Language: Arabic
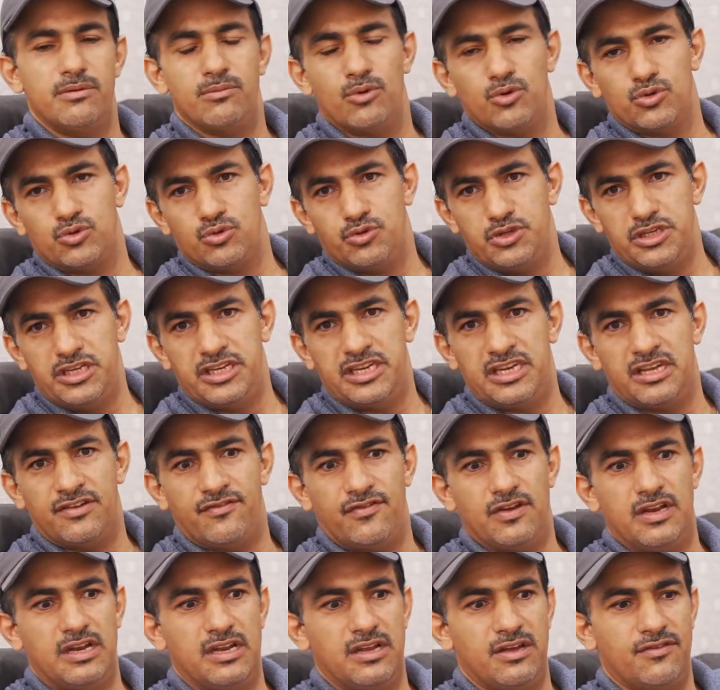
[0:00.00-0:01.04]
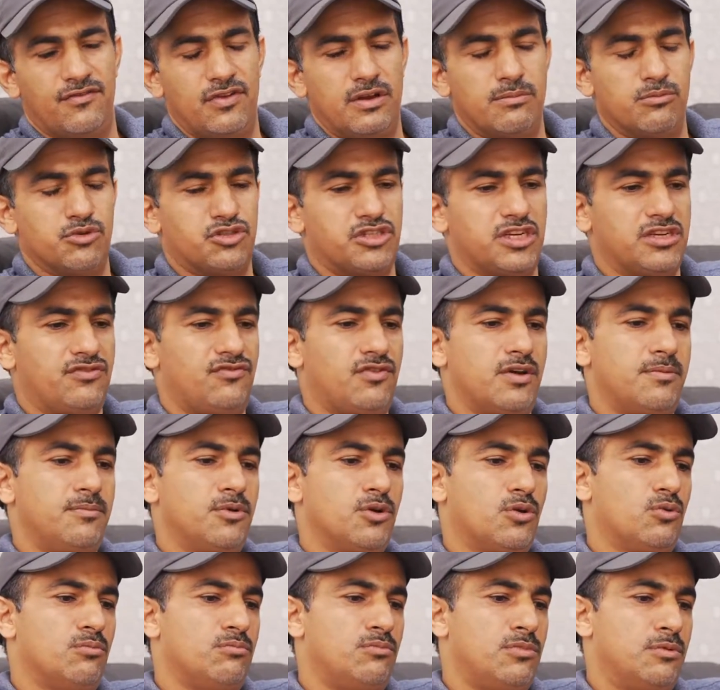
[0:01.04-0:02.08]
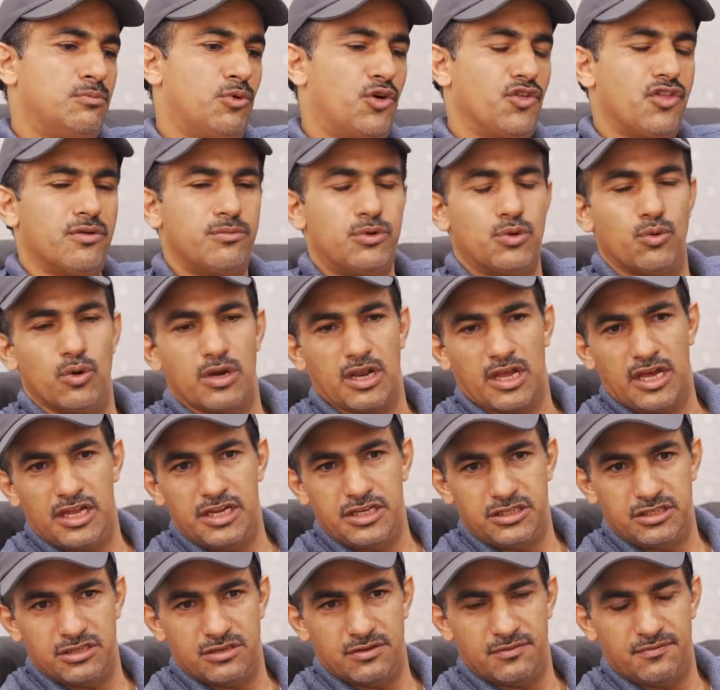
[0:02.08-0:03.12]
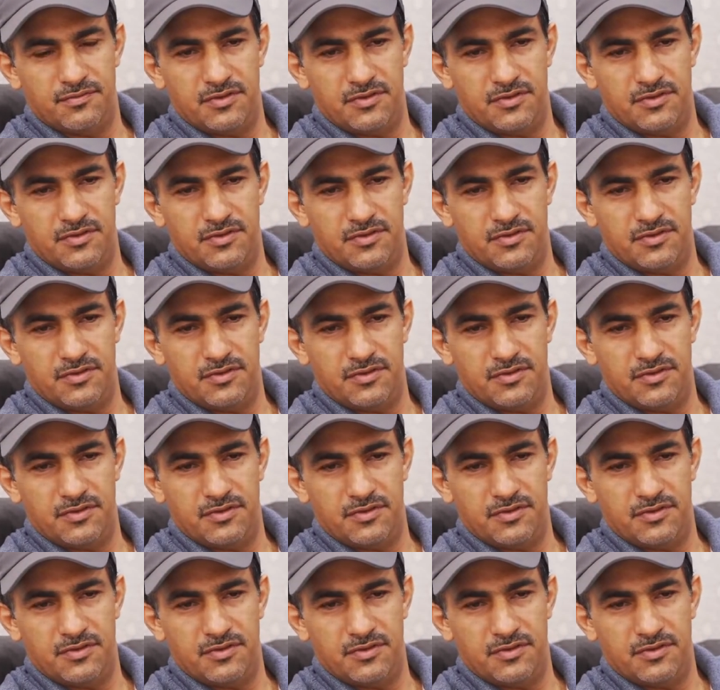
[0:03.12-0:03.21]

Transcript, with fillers: موجودين في في المستشفى من معظم دول الخليج